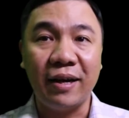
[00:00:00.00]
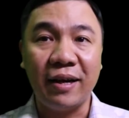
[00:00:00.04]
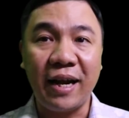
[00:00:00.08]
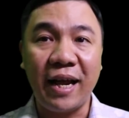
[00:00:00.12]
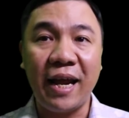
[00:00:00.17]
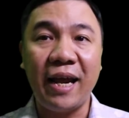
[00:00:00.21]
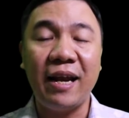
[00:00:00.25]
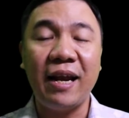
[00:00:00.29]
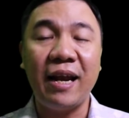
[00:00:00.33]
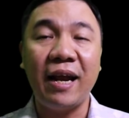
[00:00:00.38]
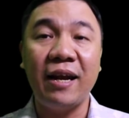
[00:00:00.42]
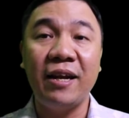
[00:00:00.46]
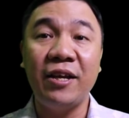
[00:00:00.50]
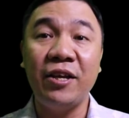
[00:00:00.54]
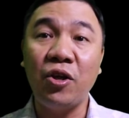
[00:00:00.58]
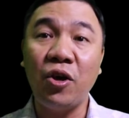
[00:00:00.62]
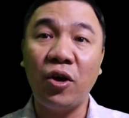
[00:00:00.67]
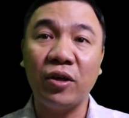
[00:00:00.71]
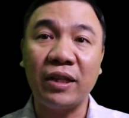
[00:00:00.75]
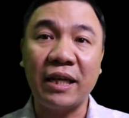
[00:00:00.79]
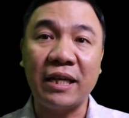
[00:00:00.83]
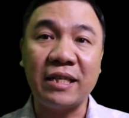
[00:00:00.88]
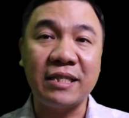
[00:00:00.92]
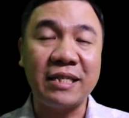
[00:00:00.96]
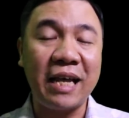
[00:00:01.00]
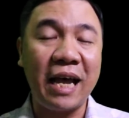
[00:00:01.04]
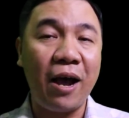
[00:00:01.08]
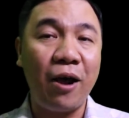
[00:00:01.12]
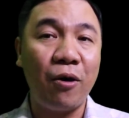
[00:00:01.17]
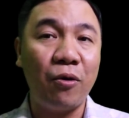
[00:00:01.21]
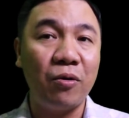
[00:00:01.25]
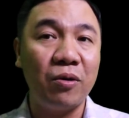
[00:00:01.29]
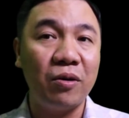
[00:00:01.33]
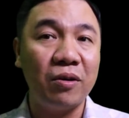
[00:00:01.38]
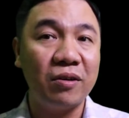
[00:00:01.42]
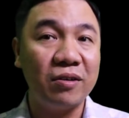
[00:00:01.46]
Đây là lý do tại
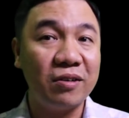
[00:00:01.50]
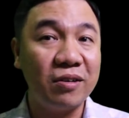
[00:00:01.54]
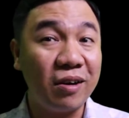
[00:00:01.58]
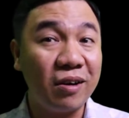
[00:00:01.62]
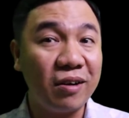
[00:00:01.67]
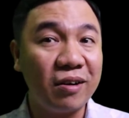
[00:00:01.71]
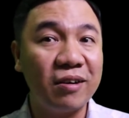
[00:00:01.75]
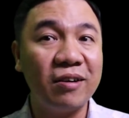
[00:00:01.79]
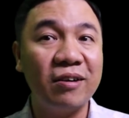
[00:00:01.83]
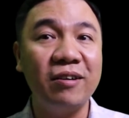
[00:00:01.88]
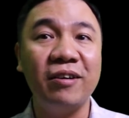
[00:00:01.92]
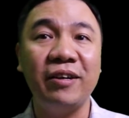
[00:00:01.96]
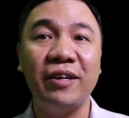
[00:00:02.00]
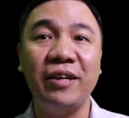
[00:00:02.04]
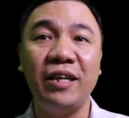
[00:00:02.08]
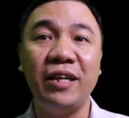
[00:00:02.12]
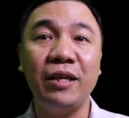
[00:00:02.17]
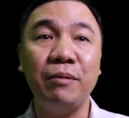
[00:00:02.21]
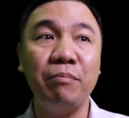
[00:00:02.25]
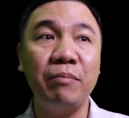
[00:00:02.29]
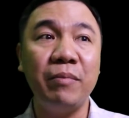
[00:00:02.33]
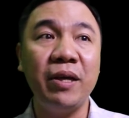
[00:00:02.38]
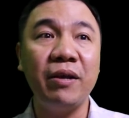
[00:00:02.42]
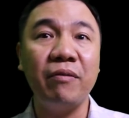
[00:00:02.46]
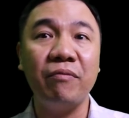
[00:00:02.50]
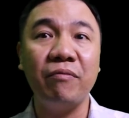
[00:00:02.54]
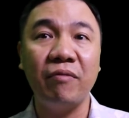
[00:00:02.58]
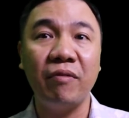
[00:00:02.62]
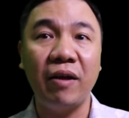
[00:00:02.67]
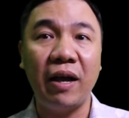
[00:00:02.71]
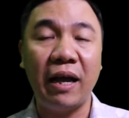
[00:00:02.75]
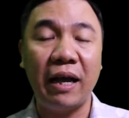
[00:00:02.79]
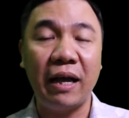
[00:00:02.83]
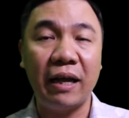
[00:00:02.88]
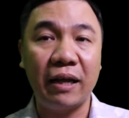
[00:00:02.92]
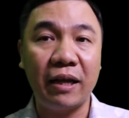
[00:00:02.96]
sao rất người ít biết
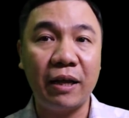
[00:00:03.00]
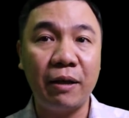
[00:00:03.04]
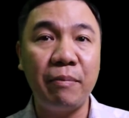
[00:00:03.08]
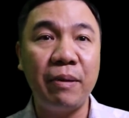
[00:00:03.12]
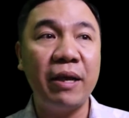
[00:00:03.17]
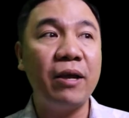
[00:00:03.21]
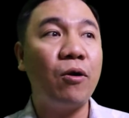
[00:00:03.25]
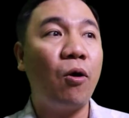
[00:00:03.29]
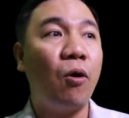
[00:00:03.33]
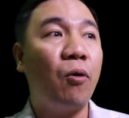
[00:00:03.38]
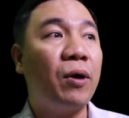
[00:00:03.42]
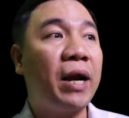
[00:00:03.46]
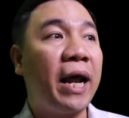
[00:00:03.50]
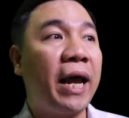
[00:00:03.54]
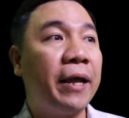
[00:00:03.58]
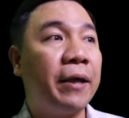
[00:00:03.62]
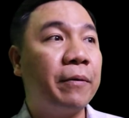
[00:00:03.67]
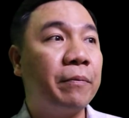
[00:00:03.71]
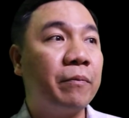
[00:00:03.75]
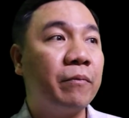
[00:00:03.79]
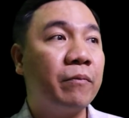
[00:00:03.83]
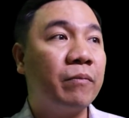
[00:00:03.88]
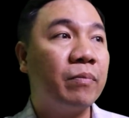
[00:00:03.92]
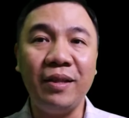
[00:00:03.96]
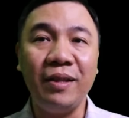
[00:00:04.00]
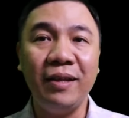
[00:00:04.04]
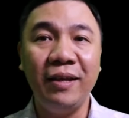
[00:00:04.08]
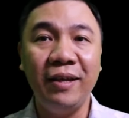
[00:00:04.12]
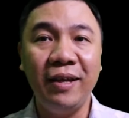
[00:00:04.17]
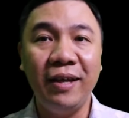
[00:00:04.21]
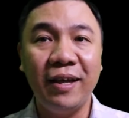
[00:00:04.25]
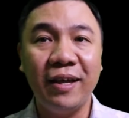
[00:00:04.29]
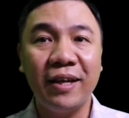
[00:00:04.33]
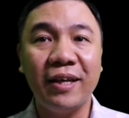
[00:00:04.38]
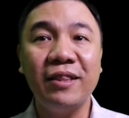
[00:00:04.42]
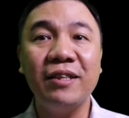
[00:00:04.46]
về cái biến cố này.
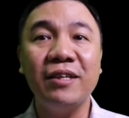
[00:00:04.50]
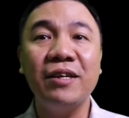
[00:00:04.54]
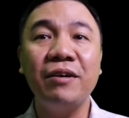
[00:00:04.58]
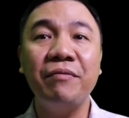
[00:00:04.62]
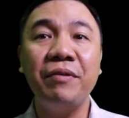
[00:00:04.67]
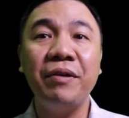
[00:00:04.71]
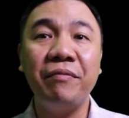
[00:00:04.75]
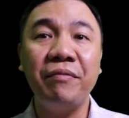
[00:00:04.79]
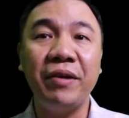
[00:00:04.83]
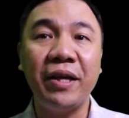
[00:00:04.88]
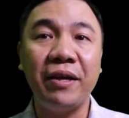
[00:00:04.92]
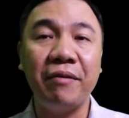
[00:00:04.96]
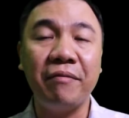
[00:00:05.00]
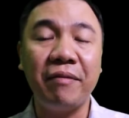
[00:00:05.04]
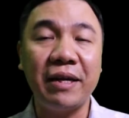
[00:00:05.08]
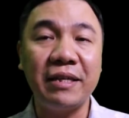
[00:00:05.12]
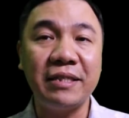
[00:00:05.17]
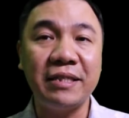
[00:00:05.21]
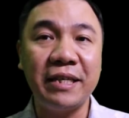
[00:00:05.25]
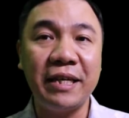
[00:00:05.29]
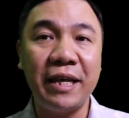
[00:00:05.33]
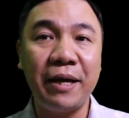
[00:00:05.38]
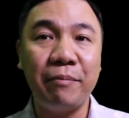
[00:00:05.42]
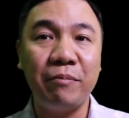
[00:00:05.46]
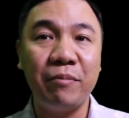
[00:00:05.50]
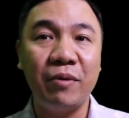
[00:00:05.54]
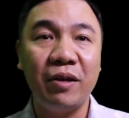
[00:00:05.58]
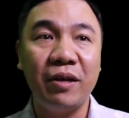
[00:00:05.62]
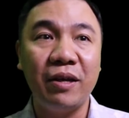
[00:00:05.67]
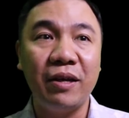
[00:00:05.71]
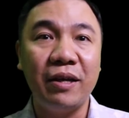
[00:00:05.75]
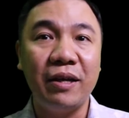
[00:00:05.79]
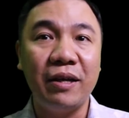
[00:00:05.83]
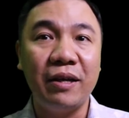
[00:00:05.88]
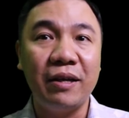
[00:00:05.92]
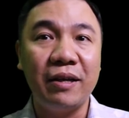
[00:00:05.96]
Kính thưa quý vị và anh chị em,
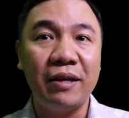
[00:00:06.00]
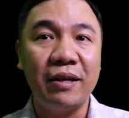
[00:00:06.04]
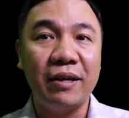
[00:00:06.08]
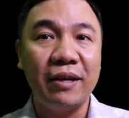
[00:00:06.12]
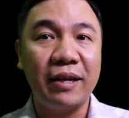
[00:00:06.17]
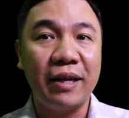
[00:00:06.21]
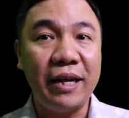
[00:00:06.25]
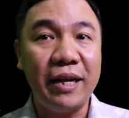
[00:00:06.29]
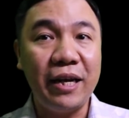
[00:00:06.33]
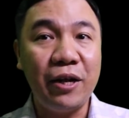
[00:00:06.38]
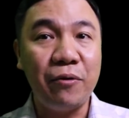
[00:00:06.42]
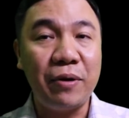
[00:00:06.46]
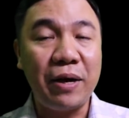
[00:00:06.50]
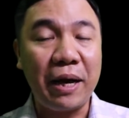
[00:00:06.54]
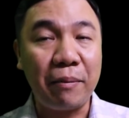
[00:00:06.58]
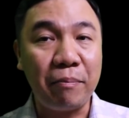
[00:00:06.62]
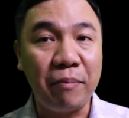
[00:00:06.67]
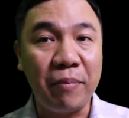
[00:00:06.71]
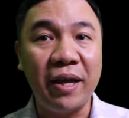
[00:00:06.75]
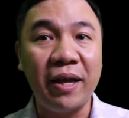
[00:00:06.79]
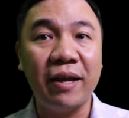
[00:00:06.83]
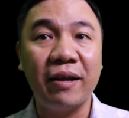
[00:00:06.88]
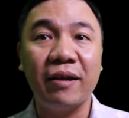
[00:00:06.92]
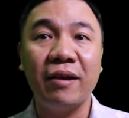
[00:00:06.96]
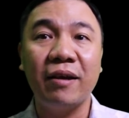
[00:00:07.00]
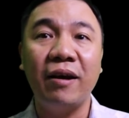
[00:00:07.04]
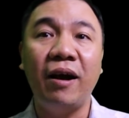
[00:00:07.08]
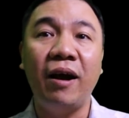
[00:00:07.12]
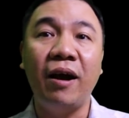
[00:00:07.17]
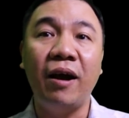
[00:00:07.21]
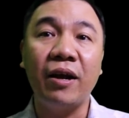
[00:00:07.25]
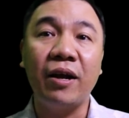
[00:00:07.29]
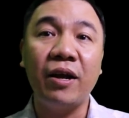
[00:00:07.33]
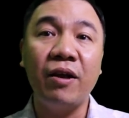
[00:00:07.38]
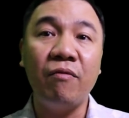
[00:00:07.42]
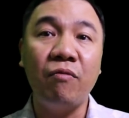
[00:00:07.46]
cái điều đặc biệt
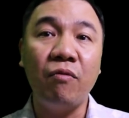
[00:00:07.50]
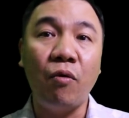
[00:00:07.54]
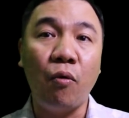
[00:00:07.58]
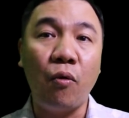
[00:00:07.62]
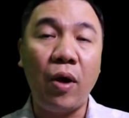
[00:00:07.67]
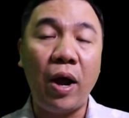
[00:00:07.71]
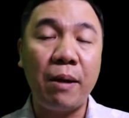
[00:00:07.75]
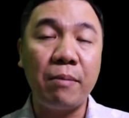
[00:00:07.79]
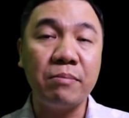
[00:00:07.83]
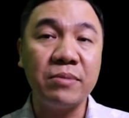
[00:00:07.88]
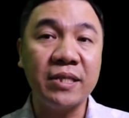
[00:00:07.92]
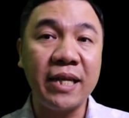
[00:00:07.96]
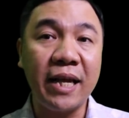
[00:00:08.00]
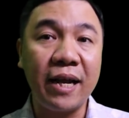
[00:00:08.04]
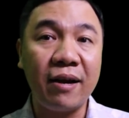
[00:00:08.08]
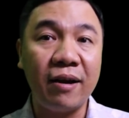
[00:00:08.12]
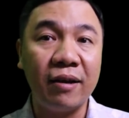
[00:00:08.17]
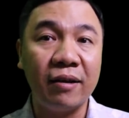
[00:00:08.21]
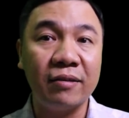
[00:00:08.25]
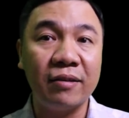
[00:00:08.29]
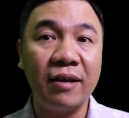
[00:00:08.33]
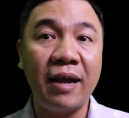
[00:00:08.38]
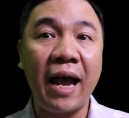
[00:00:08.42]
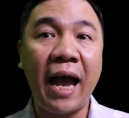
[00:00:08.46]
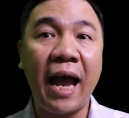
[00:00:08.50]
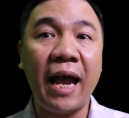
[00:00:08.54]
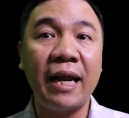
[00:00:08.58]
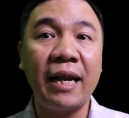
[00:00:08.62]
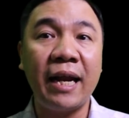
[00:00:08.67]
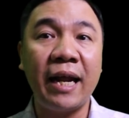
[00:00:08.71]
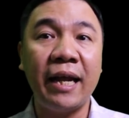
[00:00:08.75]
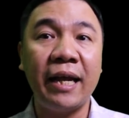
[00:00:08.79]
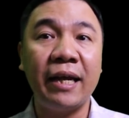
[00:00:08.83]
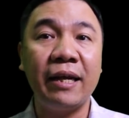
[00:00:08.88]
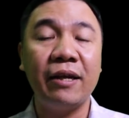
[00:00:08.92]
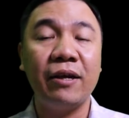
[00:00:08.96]
ở cái vụ ám sát lần thứ hai
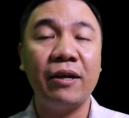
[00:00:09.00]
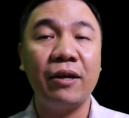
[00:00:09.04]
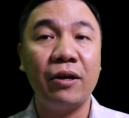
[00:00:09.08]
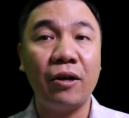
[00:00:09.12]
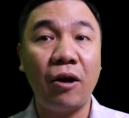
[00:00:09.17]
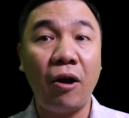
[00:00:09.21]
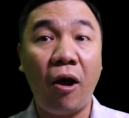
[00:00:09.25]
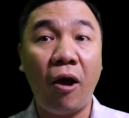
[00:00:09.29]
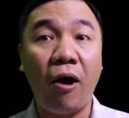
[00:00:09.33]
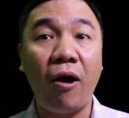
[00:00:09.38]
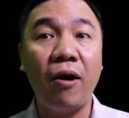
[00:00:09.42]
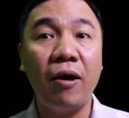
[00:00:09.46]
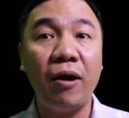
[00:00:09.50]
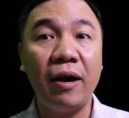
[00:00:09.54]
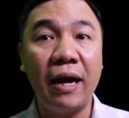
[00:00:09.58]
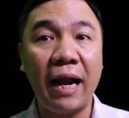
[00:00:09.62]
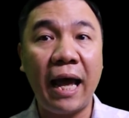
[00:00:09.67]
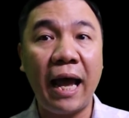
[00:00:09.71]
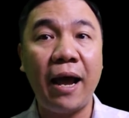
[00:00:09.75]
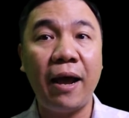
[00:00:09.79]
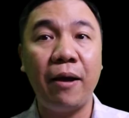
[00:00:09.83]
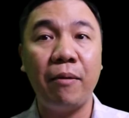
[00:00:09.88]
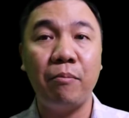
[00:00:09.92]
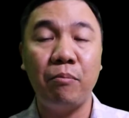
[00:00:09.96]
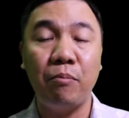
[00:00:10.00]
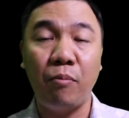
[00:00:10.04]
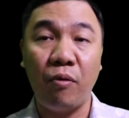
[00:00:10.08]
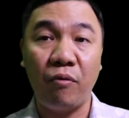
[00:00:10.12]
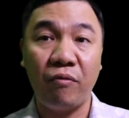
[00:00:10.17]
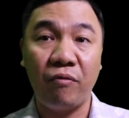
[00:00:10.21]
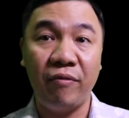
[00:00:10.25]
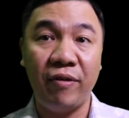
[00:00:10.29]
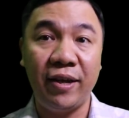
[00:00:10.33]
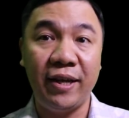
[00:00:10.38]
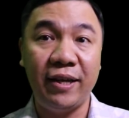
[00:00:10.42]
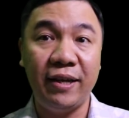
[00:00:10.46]
này đó là
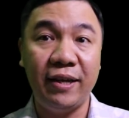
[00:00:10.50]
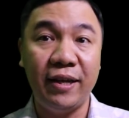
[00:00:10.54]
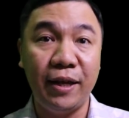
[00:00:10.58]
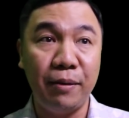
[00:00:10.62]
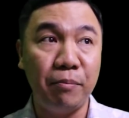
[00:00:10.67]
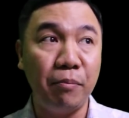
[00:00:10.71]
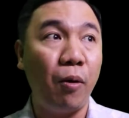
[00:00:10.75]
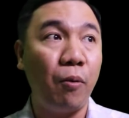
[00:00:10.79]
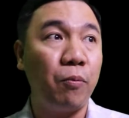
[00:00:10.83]
một vị linh